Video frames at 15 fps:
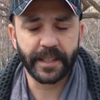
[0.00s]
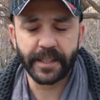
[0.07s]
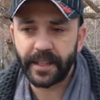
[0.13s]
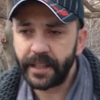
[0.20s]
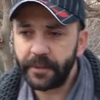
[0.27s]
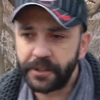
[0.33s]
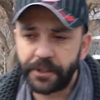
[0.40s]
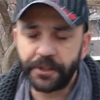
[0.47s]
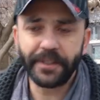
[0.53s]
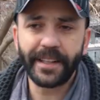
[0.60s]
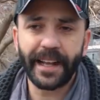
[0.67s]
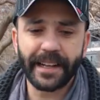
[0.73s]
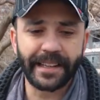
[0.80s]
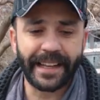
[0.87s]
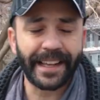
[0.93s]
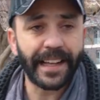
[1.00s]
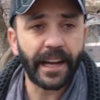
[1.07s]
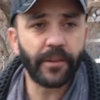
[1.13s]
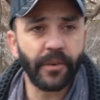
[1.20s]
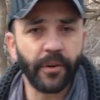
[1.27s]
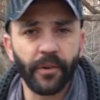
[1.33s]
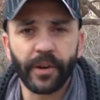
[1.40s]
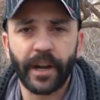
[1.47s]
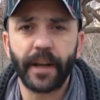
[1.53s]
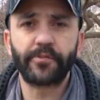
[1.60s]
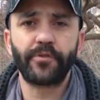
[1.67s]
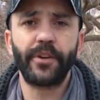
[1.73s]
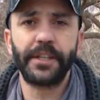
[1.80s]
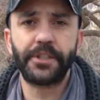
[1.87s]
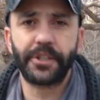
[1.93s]
dizilişinden neden o
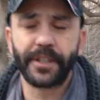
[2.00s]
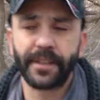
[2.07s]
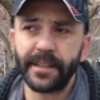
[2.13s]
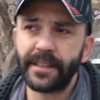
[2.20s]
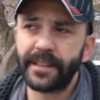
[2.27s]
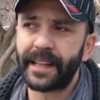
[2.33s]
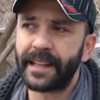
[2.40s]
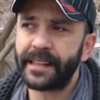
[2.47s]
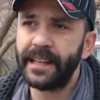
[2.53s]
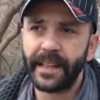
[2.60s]
kadro ile çıktığından